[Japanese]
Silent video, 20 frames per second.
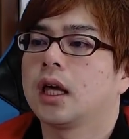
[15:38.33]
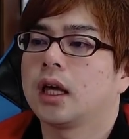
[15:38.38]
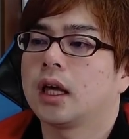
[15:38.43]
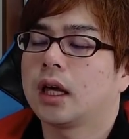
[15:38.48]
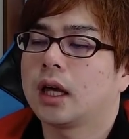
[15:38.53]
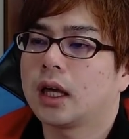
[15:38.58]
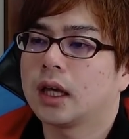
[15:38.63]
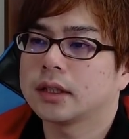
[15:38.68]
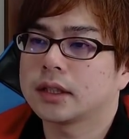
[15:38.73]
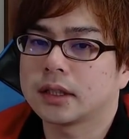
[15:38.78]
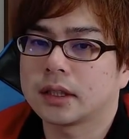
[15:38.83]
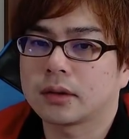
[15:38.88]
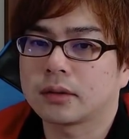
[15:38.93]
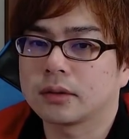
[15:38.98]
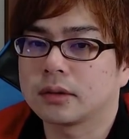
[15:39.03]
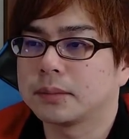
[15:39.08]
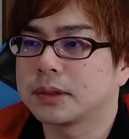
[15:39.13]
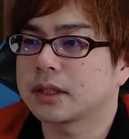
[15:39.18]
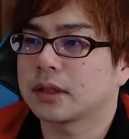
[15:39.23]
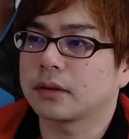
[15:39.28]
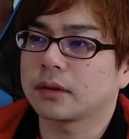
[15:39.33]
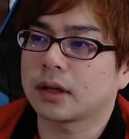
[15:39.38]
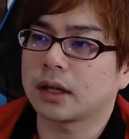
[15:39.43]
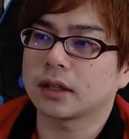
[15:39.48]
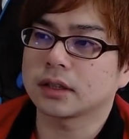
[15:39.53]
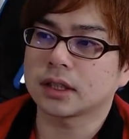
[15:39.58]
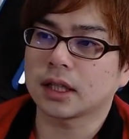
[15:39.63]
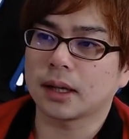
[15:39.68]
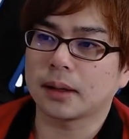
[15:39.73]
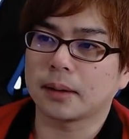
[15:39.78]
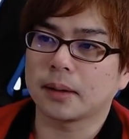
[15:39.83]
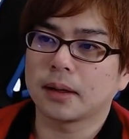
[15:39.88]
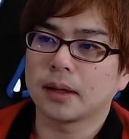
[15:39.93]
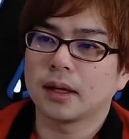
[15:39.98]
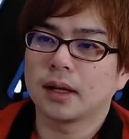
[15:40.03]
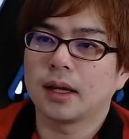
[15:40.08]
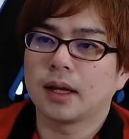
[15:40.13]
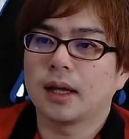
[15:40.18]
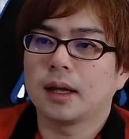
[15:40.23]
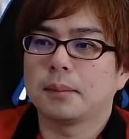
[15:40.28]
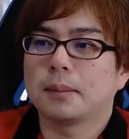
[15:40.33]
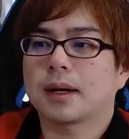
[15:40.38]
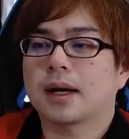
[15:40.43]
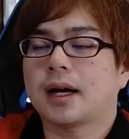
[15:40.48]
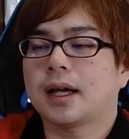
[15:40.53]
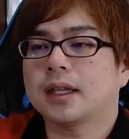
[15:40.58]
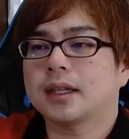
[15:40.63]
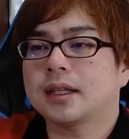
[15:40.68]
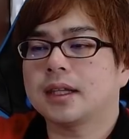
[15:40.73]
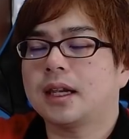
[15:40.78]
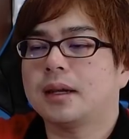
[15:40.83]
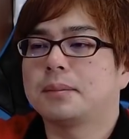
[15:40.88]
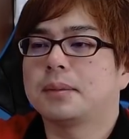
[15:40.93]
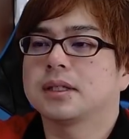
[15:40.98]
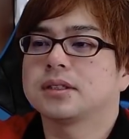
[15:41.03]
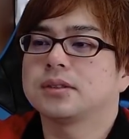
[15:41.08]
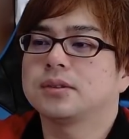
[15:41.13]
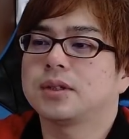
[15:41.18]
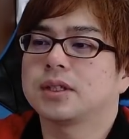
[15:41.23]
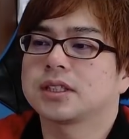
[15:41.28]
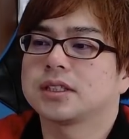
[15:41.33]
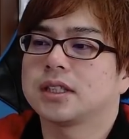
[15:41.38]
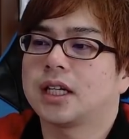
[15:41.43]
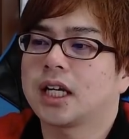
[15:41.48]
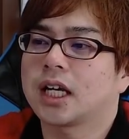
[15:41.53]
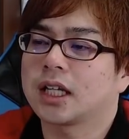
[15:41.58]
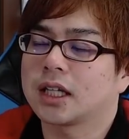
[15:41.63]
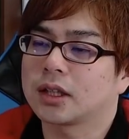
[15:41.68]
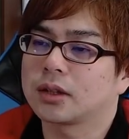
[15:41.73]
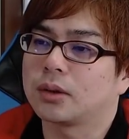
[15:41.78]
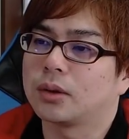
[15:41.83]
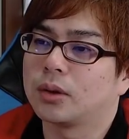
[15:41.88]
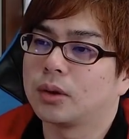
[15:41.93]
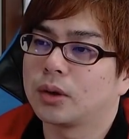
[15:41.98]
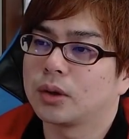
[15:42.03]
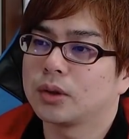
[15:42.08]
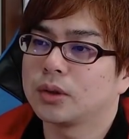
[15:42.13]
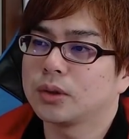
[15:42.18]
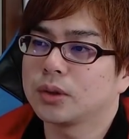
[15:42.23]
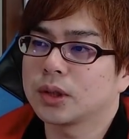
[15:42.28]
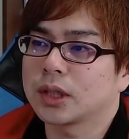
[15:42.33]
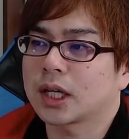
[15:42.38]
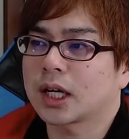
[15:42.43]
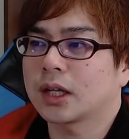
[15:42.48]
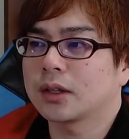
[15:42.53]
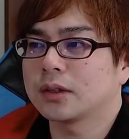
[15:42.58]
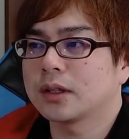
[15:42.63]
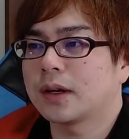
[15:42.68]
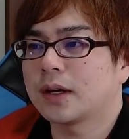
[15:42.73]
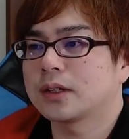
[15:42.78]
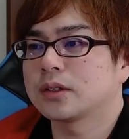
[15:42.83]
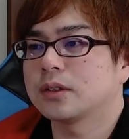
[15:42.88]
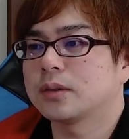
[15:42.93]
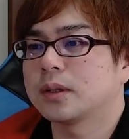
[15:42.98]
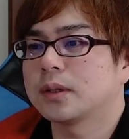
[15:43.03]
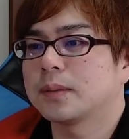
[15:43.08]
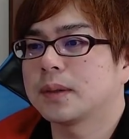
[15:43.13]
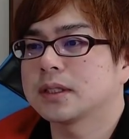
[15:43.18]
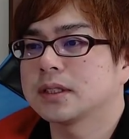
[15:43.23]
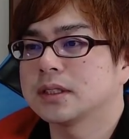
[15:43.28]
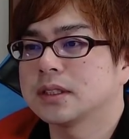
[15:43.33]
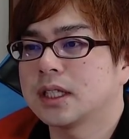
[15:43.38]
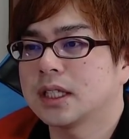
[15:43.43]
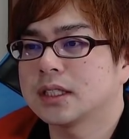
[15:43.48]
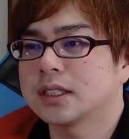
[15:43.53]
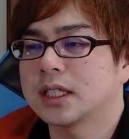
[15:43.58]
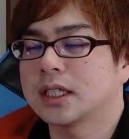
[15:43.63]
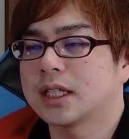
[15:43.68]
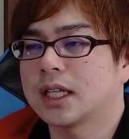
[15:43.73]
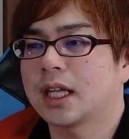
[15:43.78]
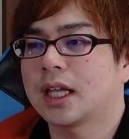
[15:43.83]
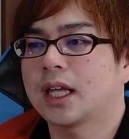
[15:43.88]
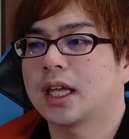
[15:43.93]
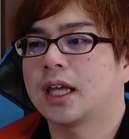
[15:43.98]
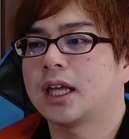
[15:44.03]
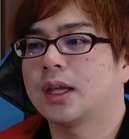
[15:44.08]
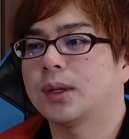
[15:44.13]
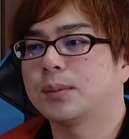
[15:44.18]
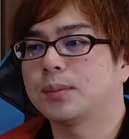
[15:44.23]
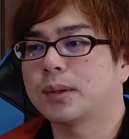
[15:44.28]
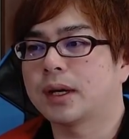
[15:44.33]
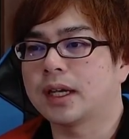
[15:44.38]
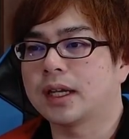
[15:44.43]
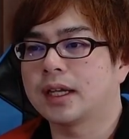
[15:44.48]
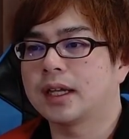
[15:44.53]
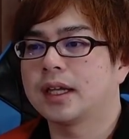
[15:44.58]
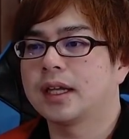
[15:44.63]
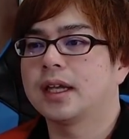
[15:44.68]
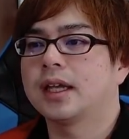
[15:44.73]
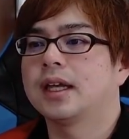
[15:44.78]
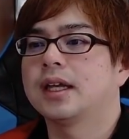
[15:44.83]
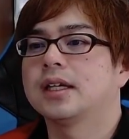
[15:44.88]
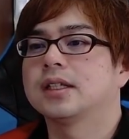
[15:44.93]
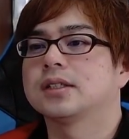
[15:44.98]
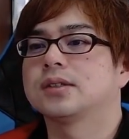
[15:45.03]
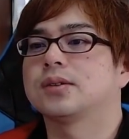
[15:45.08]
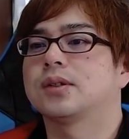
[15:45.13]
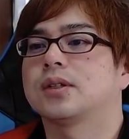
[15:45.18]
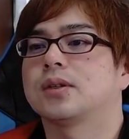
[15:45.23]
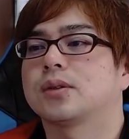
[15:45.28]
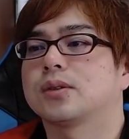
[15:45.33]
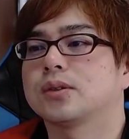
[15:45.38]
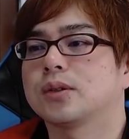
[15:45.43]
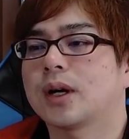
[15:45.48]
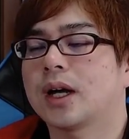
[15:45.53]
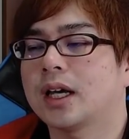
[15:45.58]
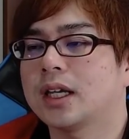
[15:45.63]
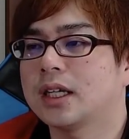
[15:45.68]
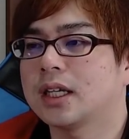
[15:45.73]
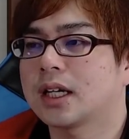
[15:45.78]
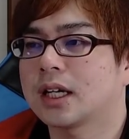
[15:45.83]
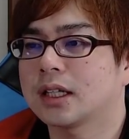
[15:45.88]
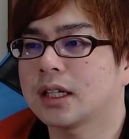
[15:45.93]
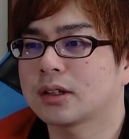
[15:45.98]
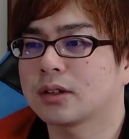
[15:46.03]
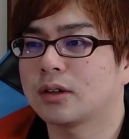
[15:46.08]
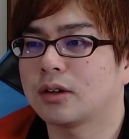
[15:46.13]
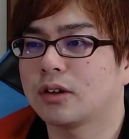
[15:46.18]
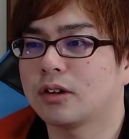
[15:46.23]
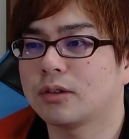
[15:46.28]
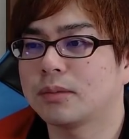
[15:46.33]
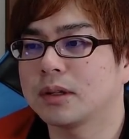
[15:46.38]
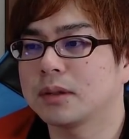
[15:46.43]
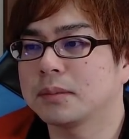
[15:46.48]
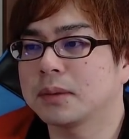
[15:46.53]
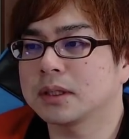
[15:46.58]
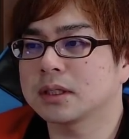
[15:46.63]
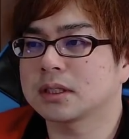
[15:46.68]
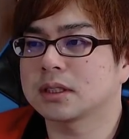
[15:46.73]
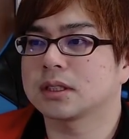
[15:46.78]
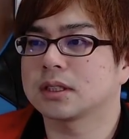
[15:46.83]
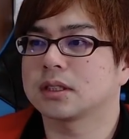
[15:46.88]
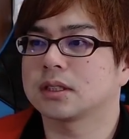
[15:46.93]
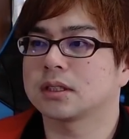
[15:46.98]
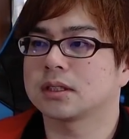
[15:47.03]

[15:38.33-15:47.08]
えー、ぜひね、このミシュラのガラクタ、まあ、買ったらまあ損はしないかなというようなカードではあると思いますんで、ぜひね、4枚添えておくのがいいかなと思います。